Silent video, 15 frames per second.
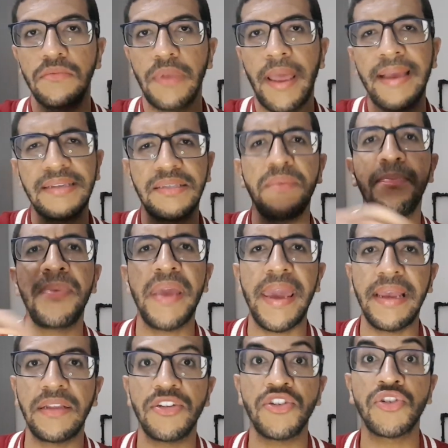
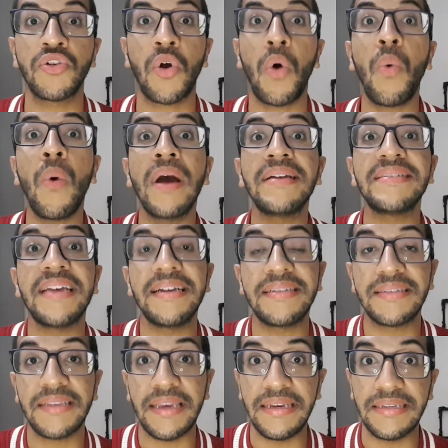recipientes com as
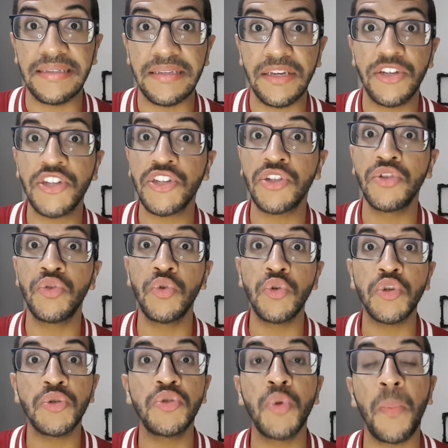essências
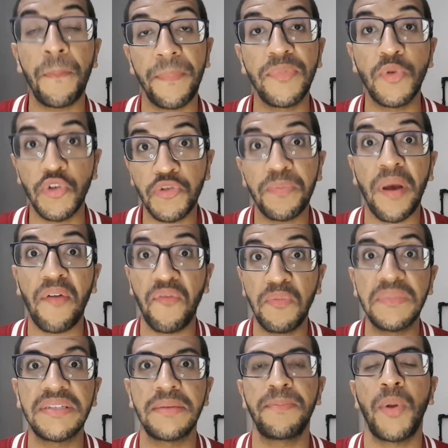dos, do, dos
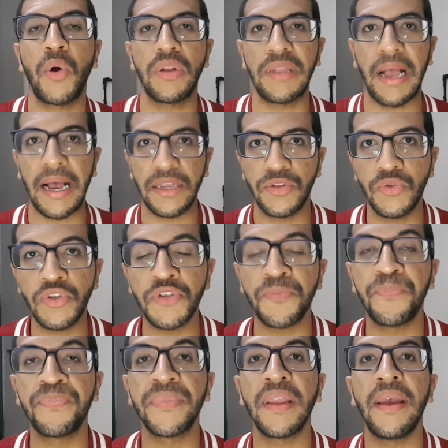perfumes importados
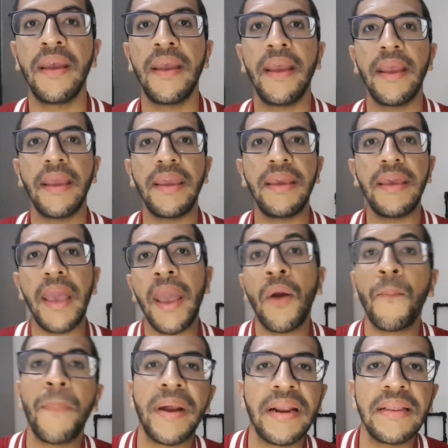e é
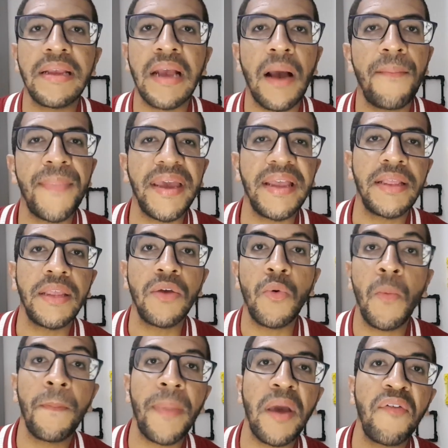praticamente
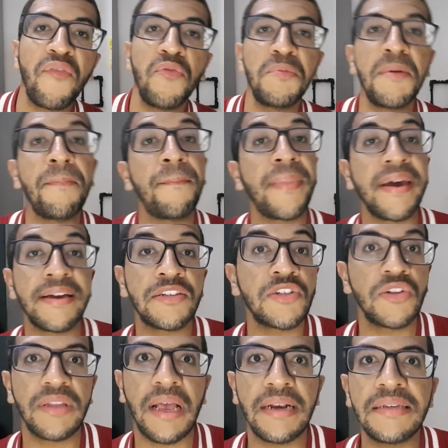um perfume
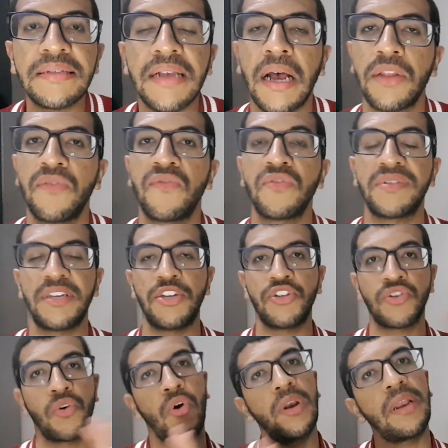personalizado. Você
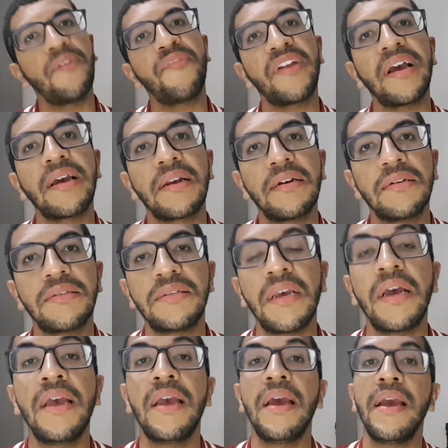escolhe a
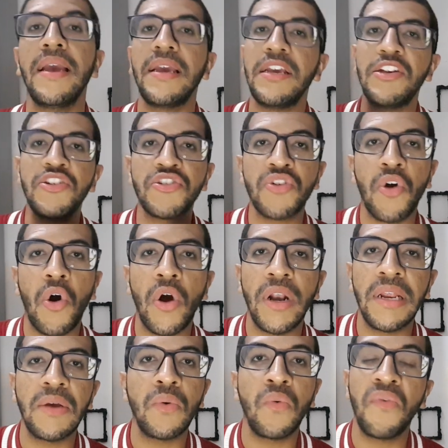fragrância e
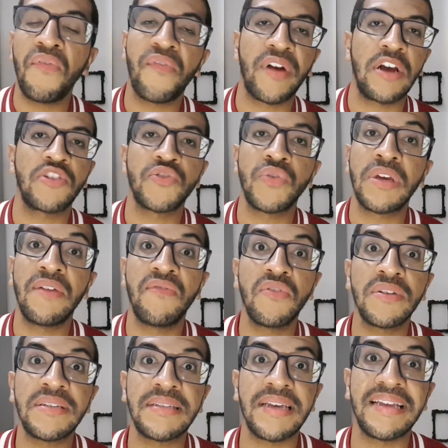escolhe o frasco que
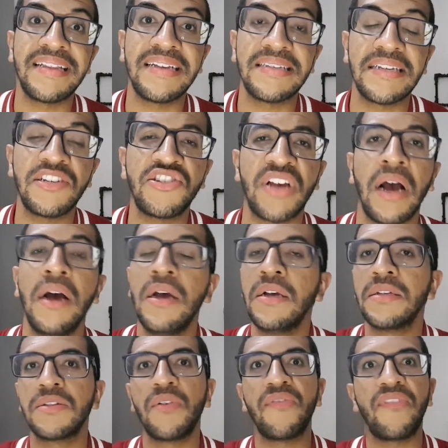você desejar.
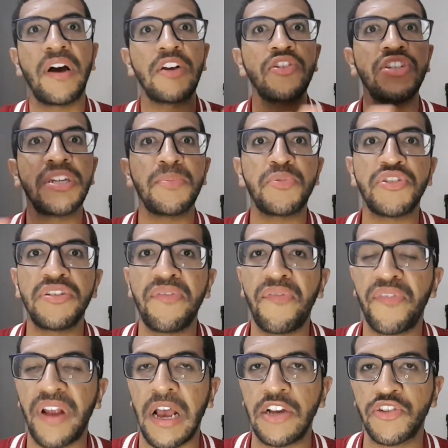São vários tipos de
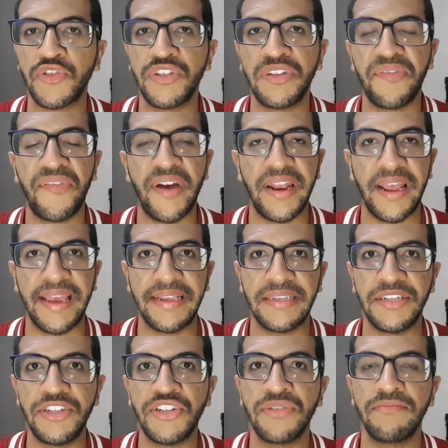frascos
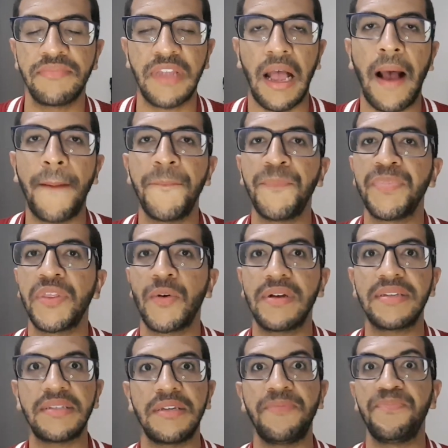diferentes, tá? Então
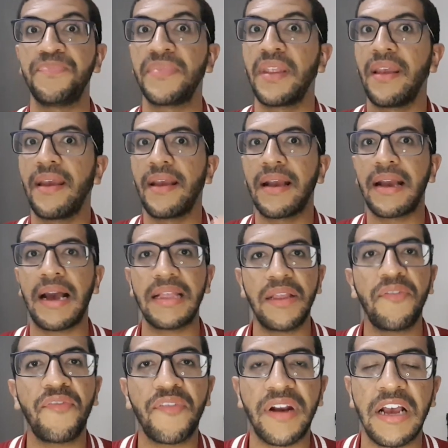assim,
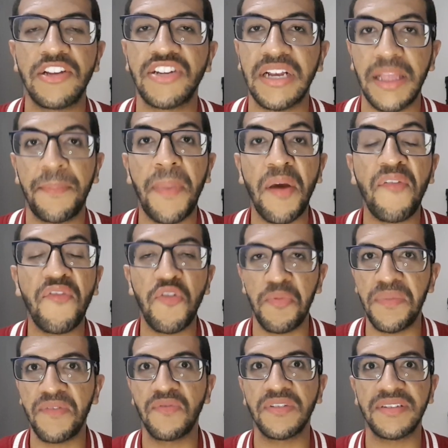cada frasco, cada
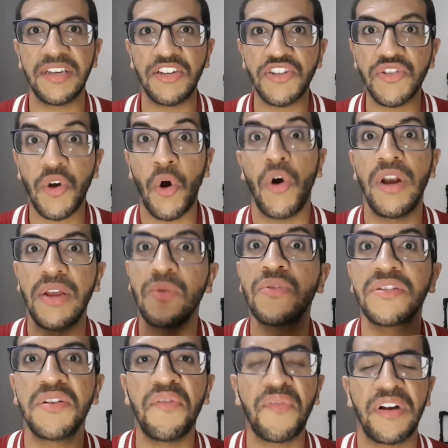perfume você escolhe o
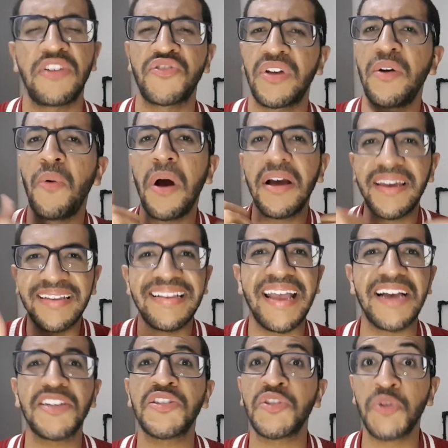seu frasco. É uma
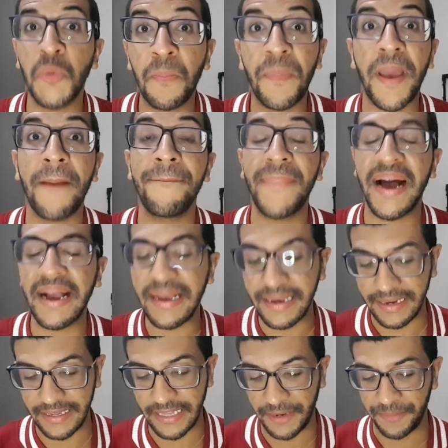ideia super
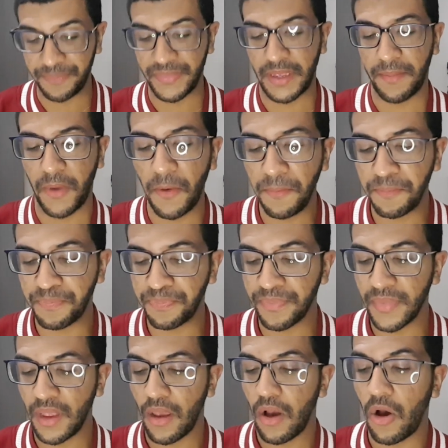bacana, tá bom?
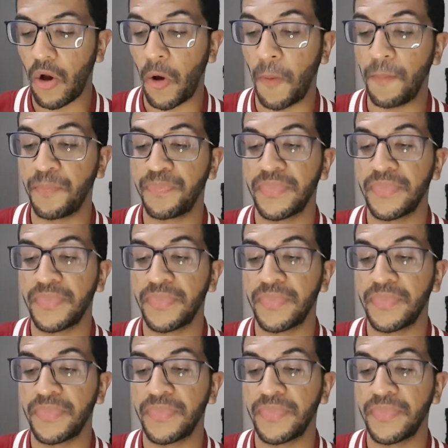Ó,